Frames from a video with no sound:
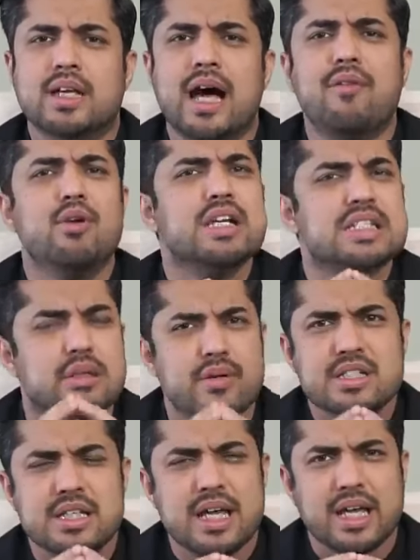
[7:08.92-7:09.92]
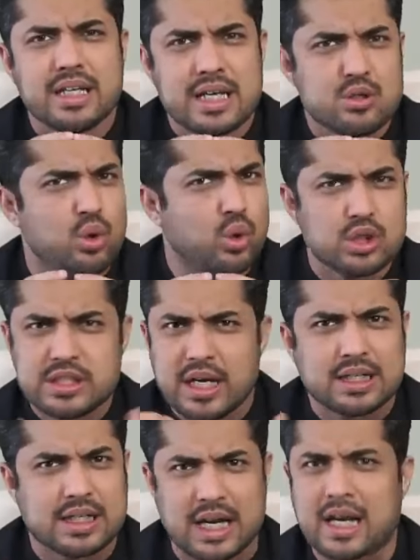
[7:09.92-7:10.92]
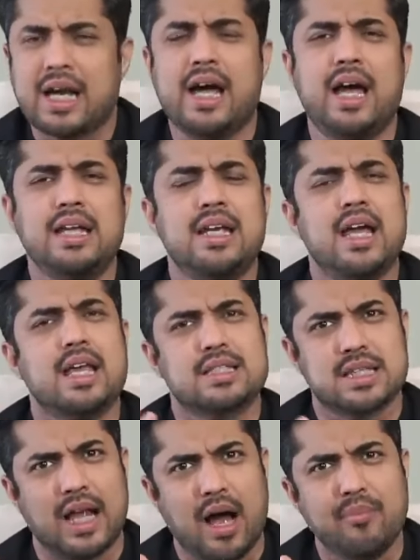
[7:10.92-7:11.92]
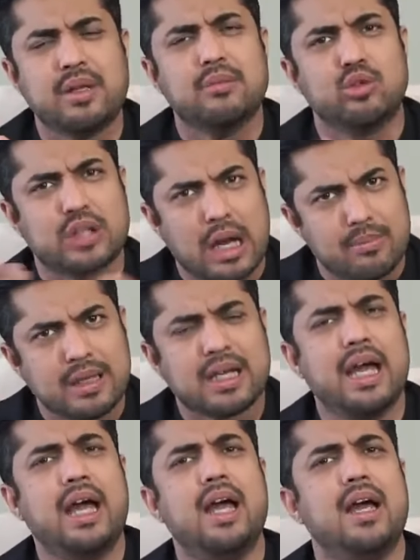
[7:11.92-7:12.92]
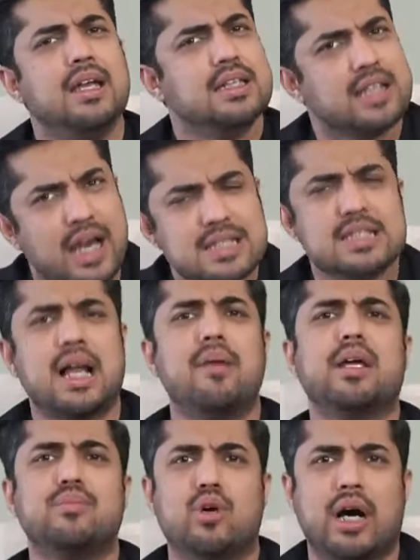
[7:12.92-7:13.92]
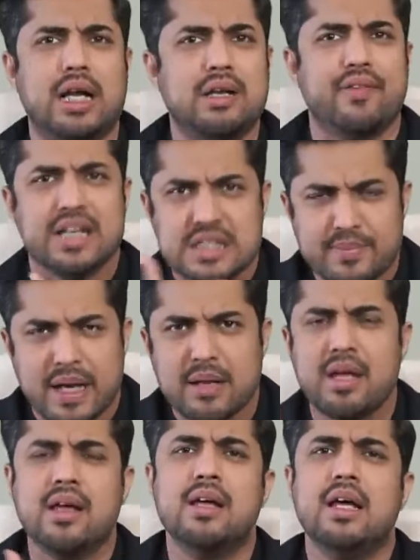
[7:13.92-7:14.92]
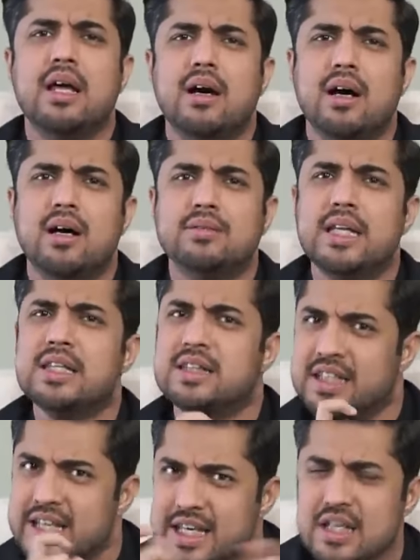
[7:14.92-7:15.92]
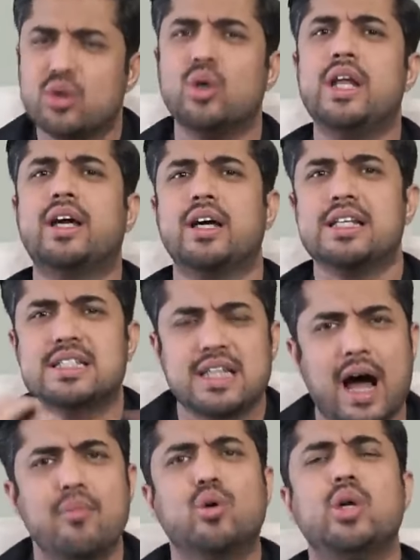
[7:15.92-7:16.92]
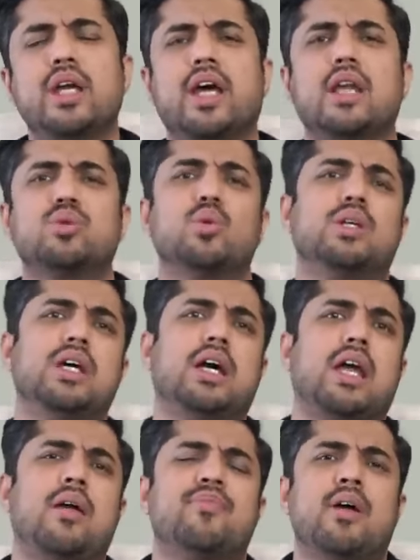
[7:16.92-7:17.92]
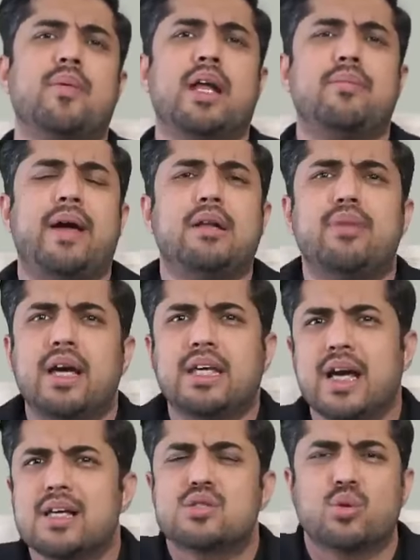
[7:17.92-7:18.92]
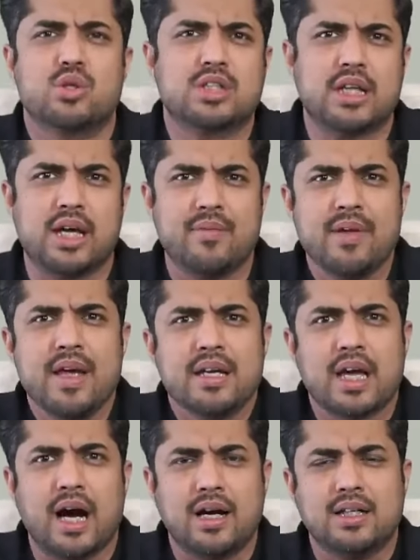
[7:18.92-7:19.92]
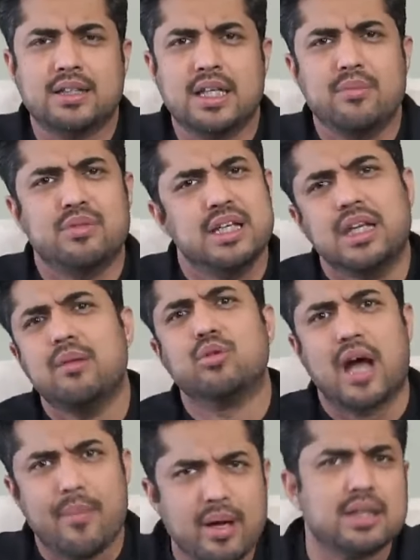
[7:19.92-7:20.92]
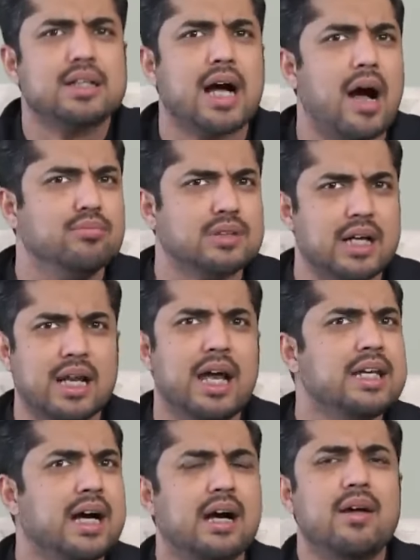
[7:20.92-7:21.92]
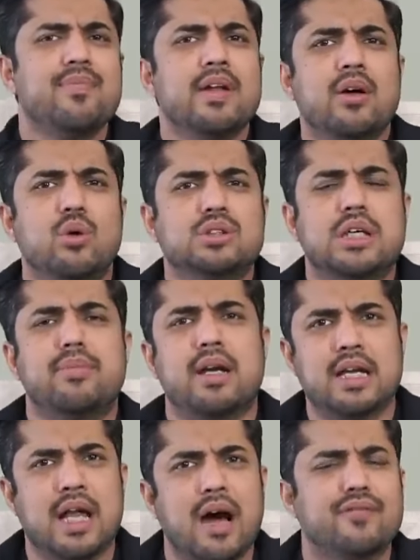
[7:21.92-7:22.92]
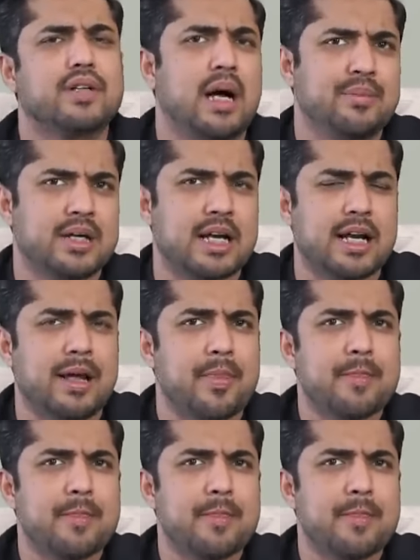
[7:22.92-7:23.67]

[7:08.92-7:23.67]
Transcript: क्या वो ये समझते हैं कि ये जो कुछ ये कर रहा है ये इस्लाम के मुताबिक है या इस्लाम के मुखालिफ है इस बारे में यानी दीन को लेकर इस्लाम को लेकर तुर्किया के हमारे बहन भाई क्या सोचते हैं कि हक खतीब दीन के मुताबिक काम कर रहा है या उसके बरखिलाफ काम कर रहा है